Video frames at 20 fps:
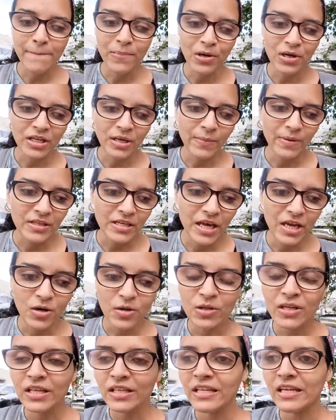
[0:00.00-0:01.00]
porque me
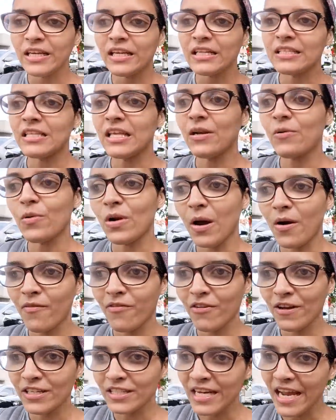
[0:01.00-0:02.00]
dijeron que tiene que ser una
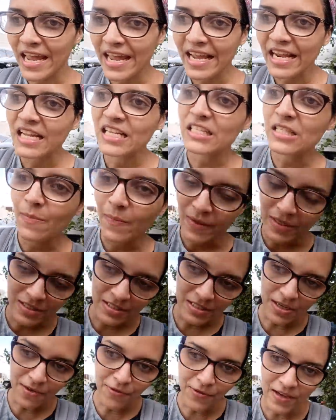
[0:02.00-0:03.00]
fecha en
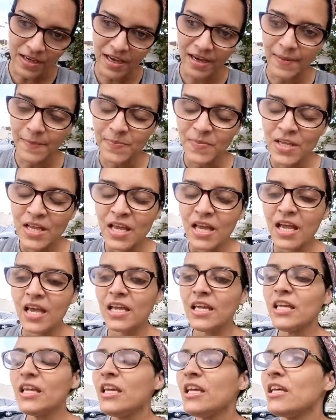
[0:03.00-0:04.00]
específica
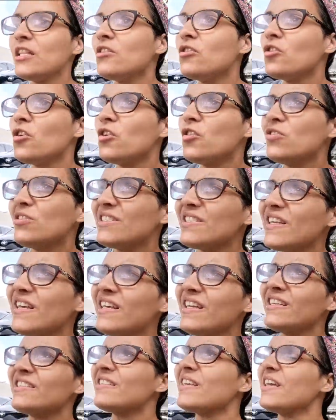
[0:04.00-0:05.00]
y
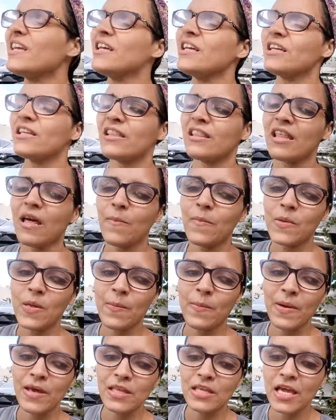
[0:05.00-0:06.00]
entonces
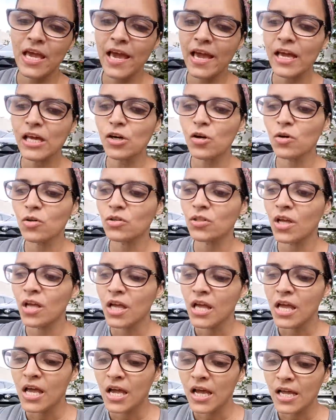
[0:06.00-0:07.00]
también me dijeron,
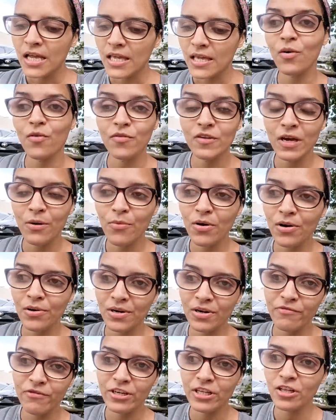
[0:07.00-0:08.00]
yo fui a buscar
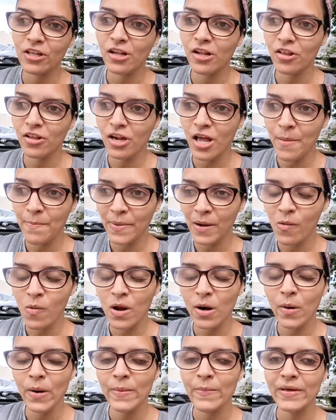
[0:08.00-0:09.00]
un referido de los
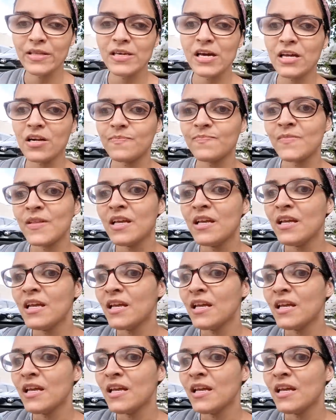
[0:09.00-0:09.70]
espejuelos y me dijeron